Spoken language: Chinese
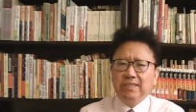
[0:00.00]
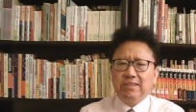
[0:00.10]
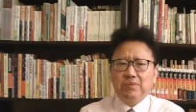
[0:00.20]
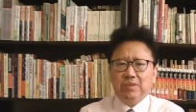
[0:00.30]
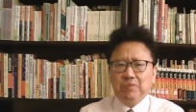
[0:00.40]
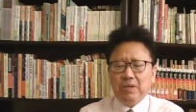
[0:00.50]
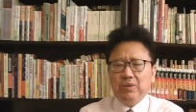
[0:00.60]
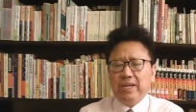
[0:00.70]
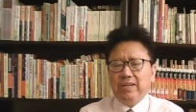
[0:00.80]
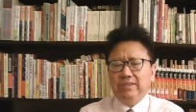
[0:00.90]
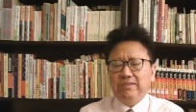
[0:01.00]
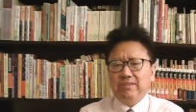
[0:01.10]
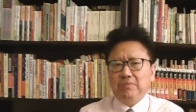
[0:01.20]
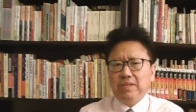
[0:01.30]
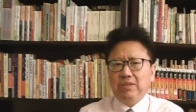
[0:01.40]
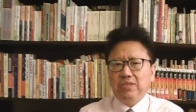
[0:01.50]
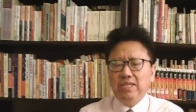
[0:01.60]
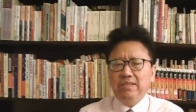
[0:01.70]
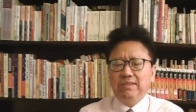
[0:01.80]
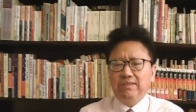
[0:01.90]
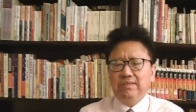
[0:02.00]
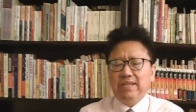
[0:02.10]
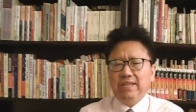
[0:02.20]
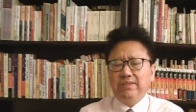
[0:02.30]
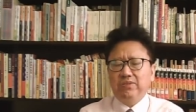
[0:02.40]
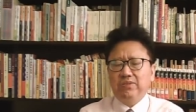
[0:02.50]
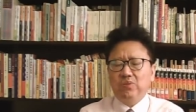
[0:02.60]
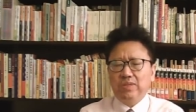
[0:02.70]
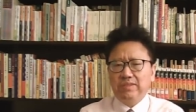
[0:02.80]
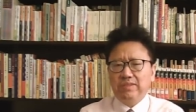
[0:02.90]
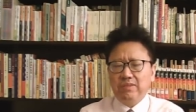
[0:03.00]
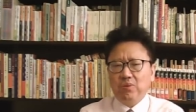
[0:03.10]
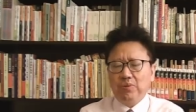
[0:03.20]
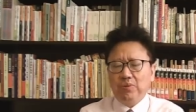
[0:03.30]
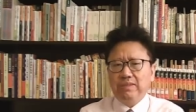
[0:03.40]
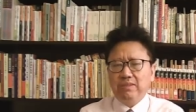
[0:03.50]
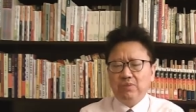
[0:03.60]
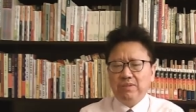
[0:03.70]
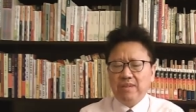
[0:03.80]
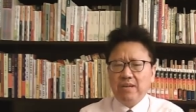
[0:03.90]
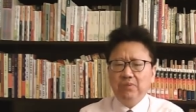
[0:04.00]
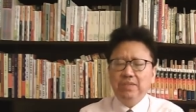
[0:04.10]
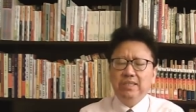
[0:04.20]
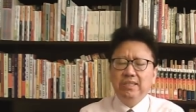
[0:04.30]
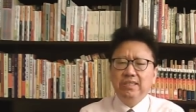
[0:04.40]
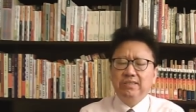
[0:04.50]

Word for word: 是不是美国还要指名道姓的制裁中共的政治局委员、政治局常委，